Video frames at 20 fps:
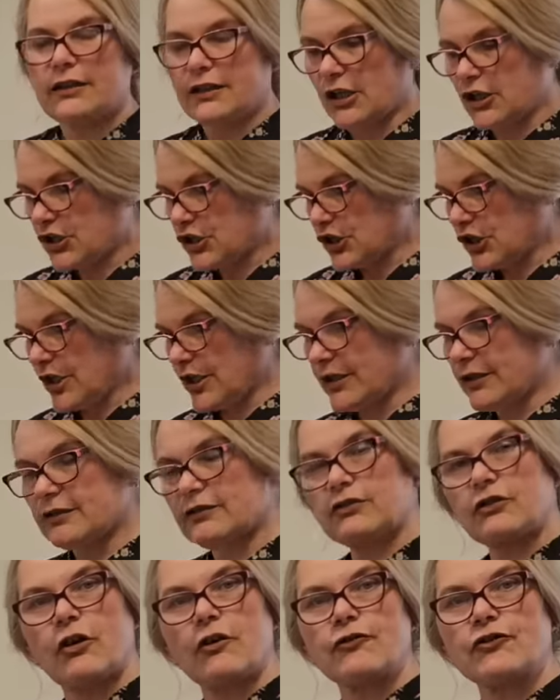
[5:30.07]
Także
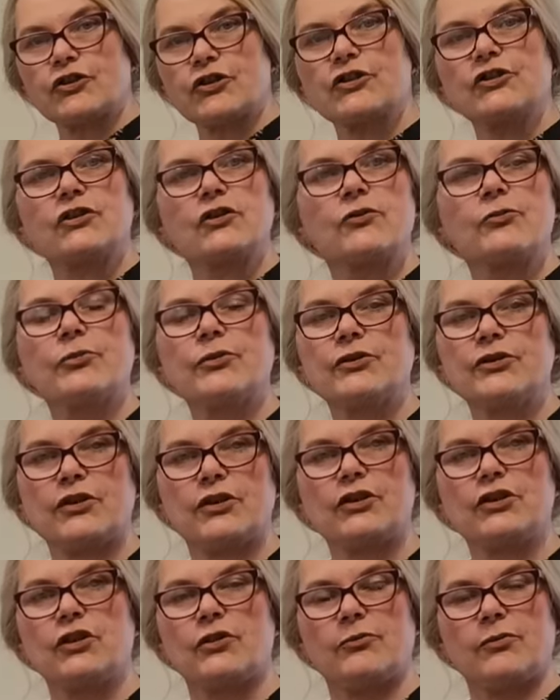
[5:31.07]
to wszystko
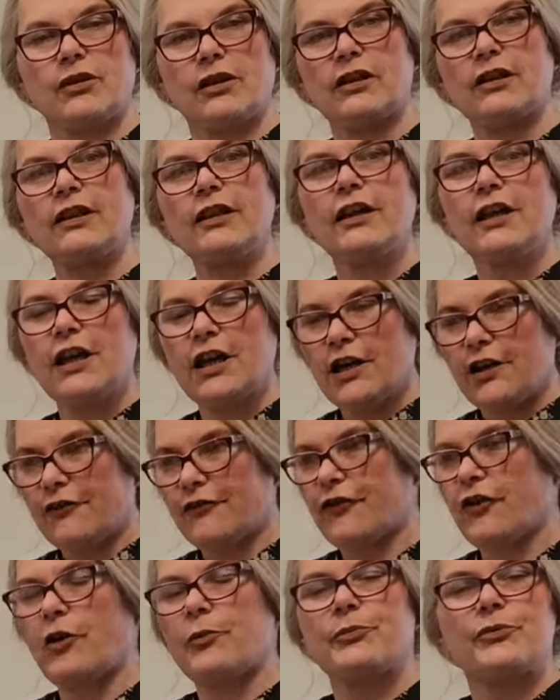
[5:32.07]
będziecie mieli
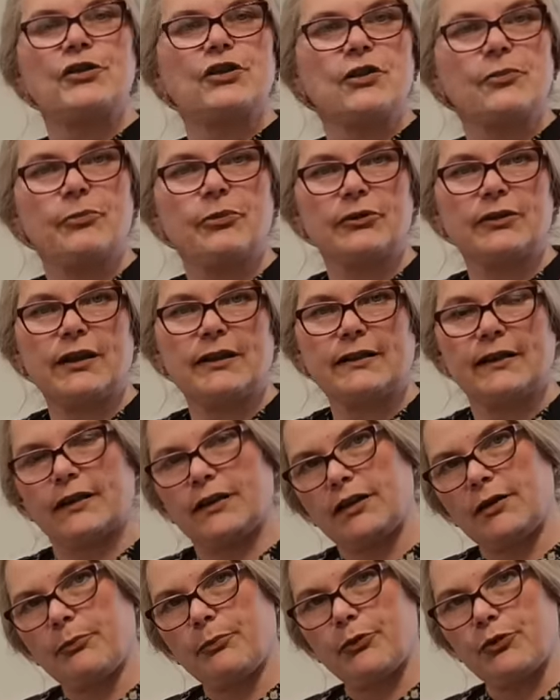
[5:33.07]
w opisie podane
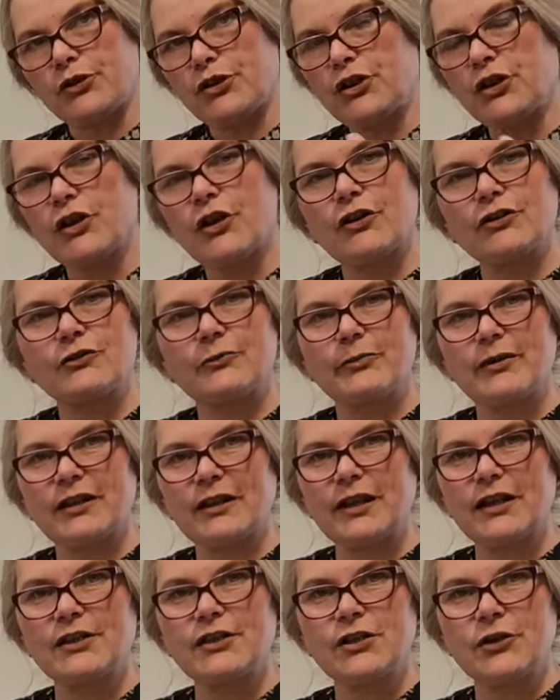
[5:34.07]
i później
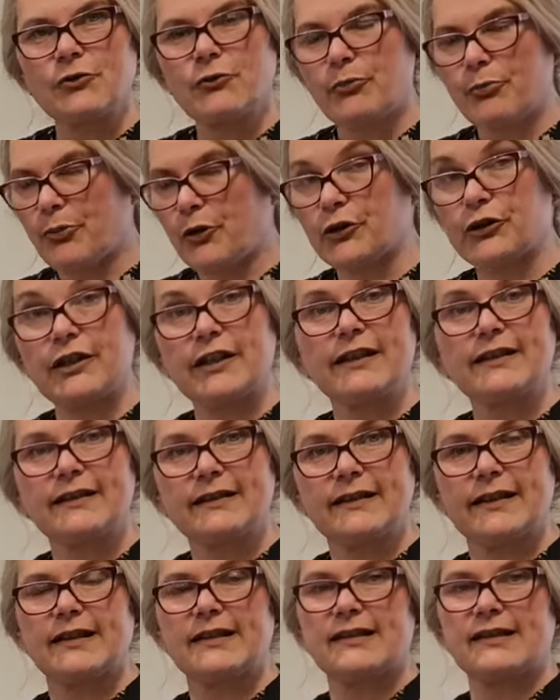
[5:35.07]
odbiera się po
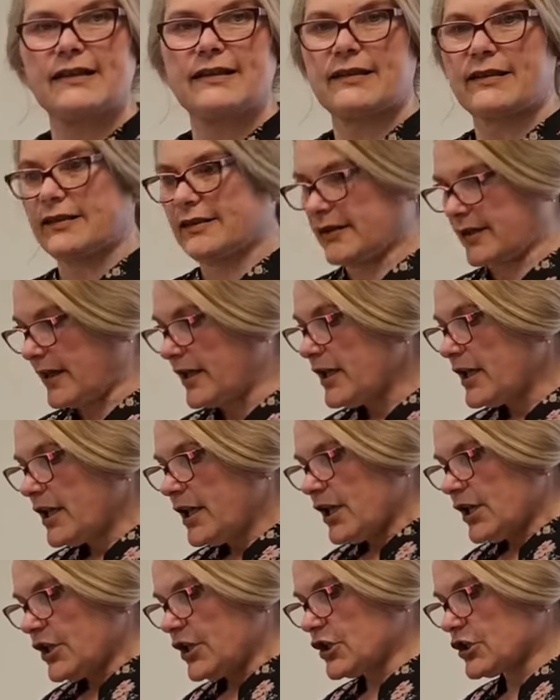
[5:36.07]
jednej cytrynie.
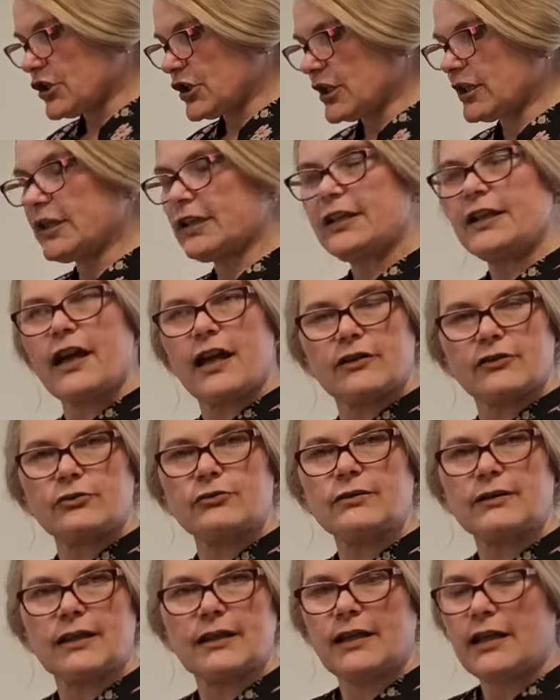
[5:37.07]
Jeżeli ja
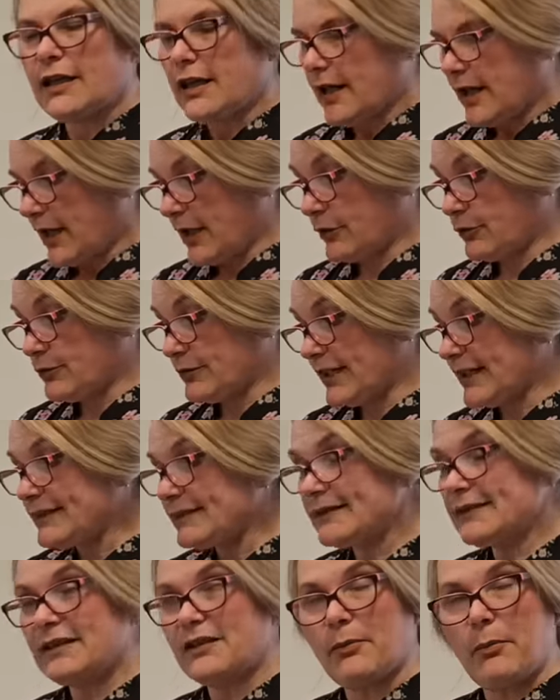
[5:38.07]
tutaj
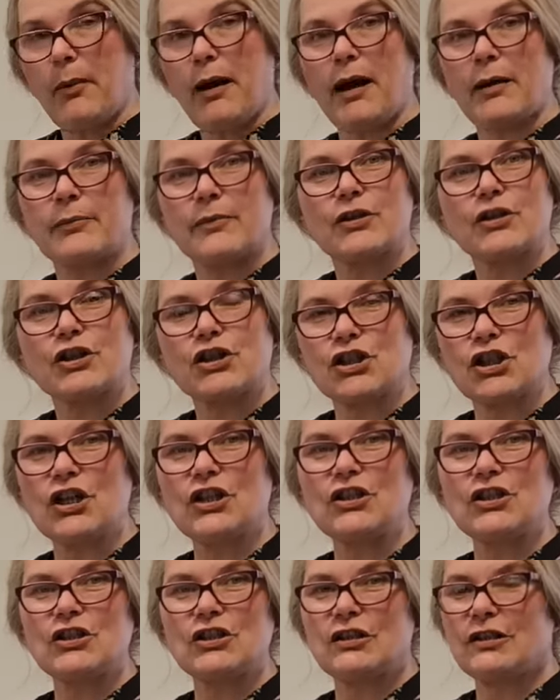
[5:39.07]
akuratnie mam
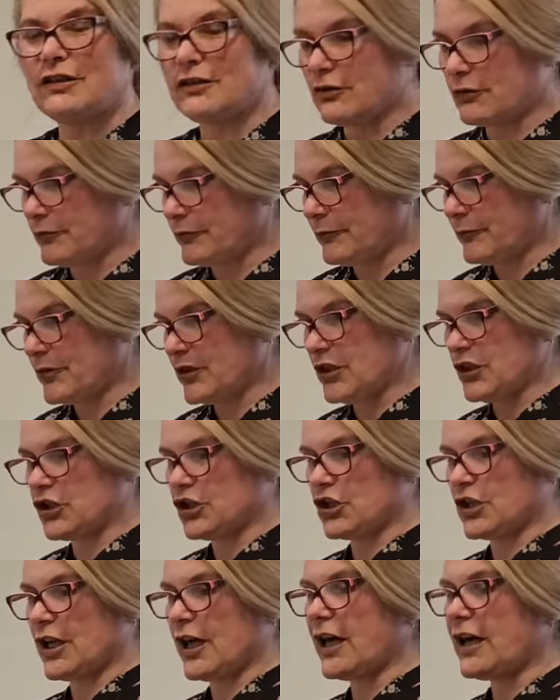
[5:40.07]
6 litrów
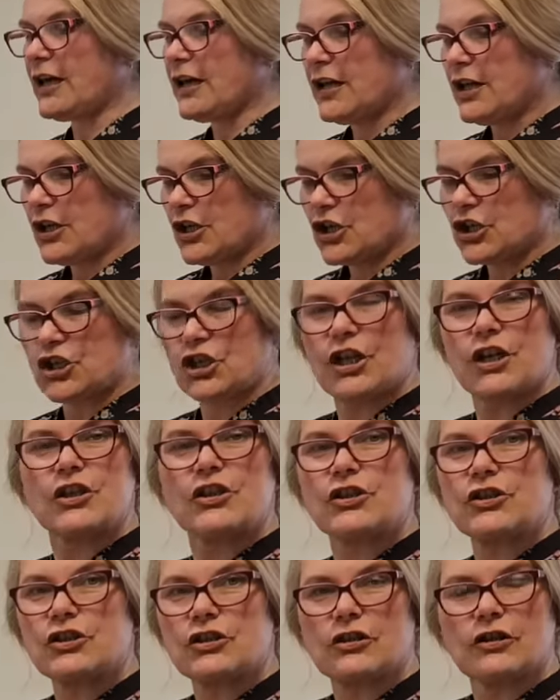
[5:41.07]
mniszka,
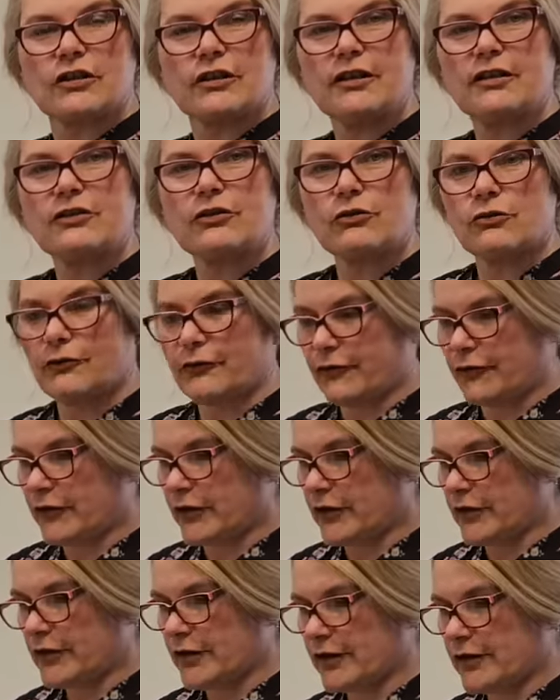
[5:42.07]
6 litrów
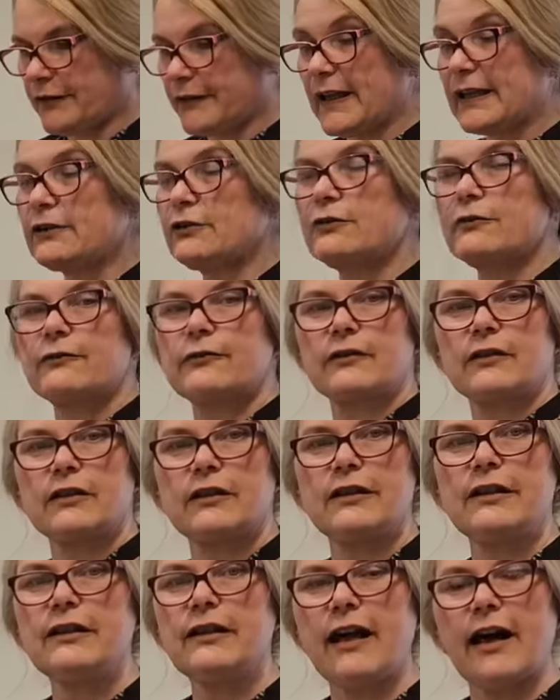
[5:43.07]
y, kwiatów
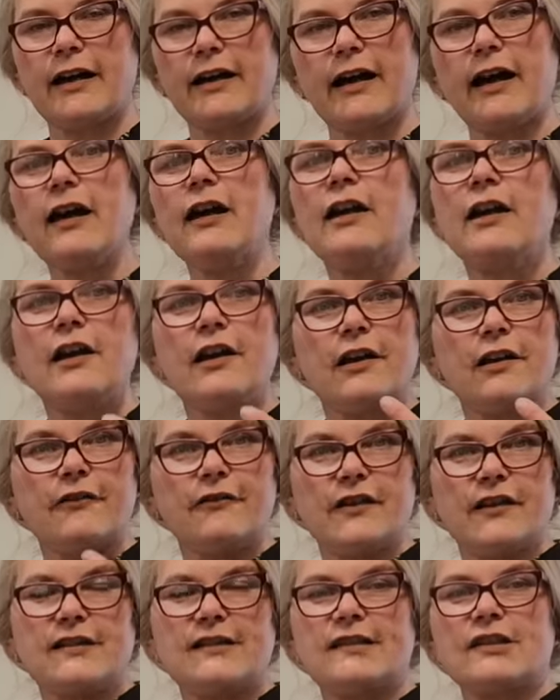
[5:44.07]
lilaka,
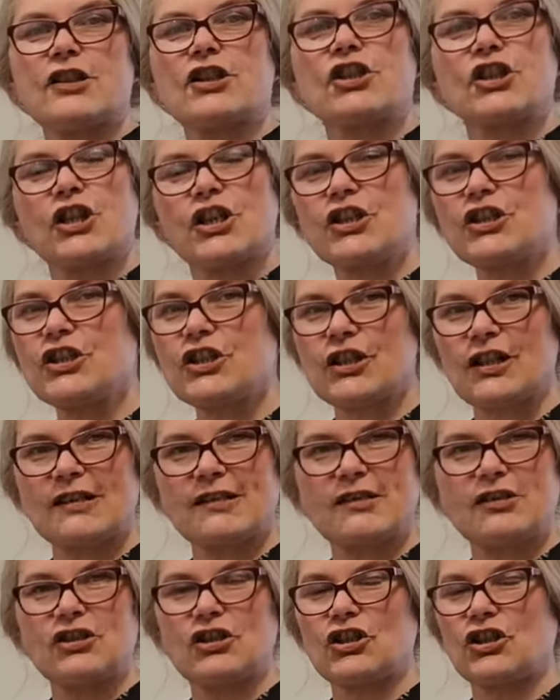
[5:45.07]
więc 6
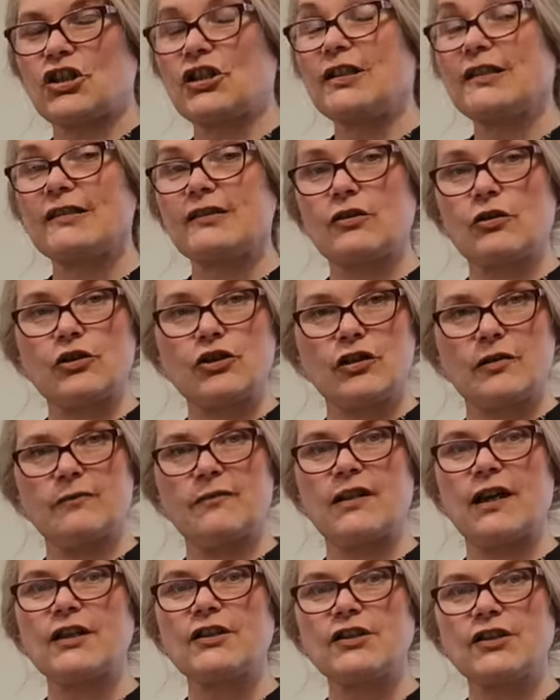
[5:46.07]
razy 3 jest
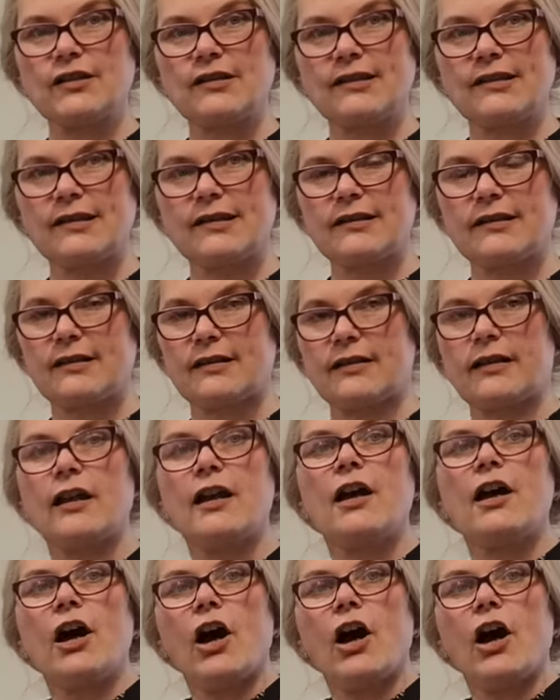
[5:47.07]
18 cytryn.